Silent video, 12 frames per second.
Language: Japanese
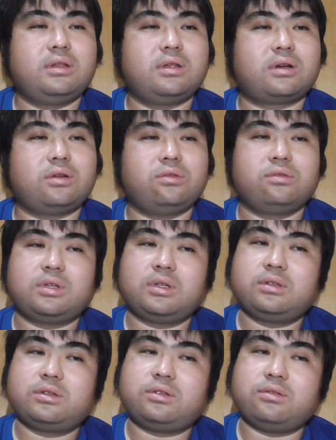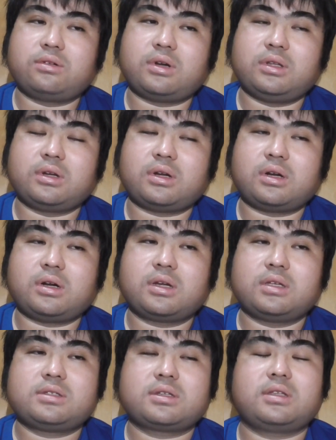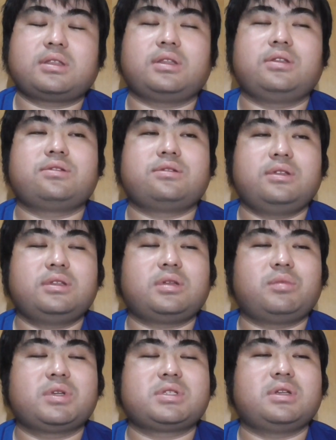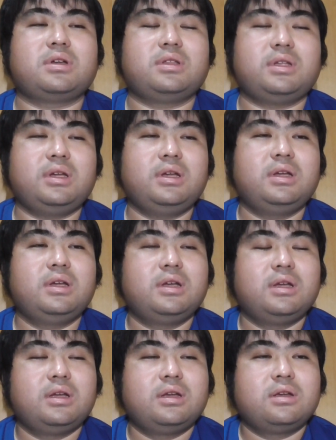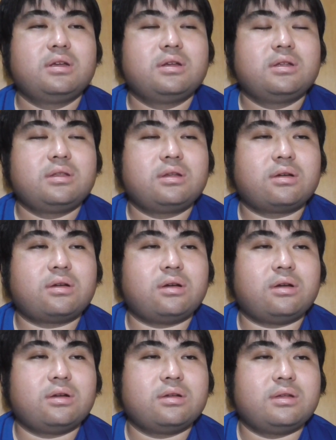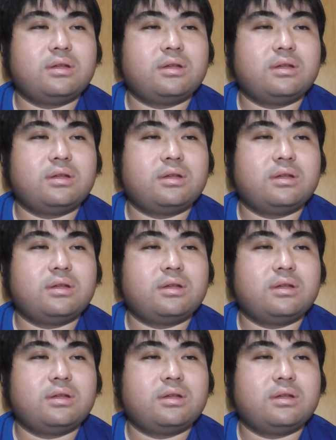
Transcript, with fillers: なんか呼んだんっていうか、なんか駆けつけたんですよね、玉木さんがね。なんか